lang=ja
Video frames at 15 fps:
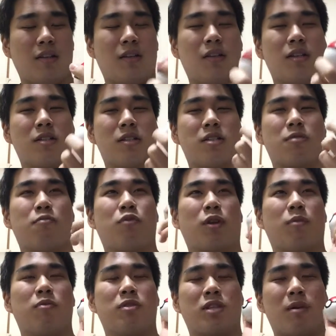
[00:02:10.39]
伝説の
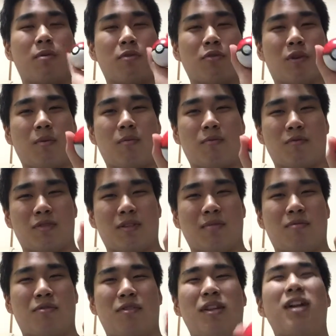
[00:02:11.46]
ポケモン捕まえるときもモンスターボール。